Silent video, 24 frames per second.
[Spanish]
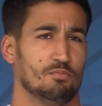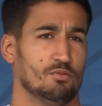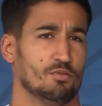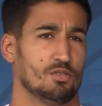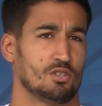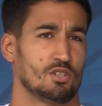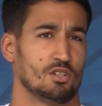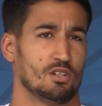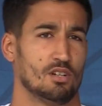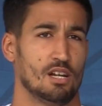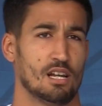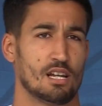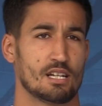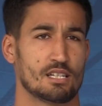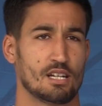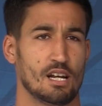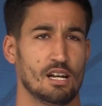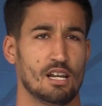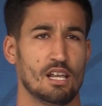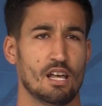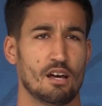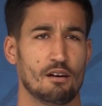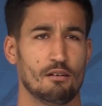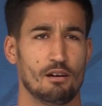pues en la
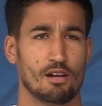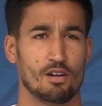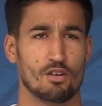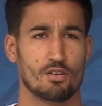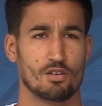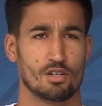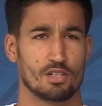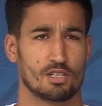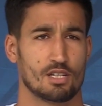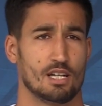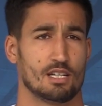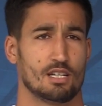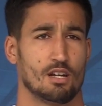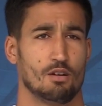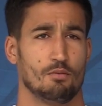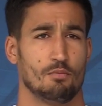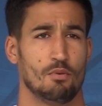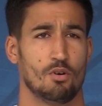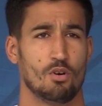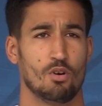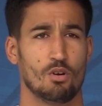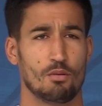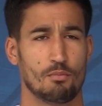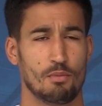salida de balón estás a lo
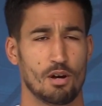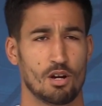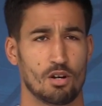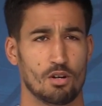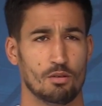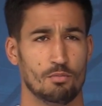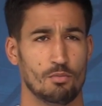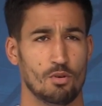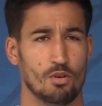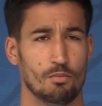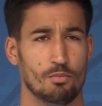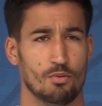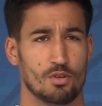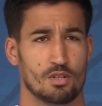mejor más cómodo,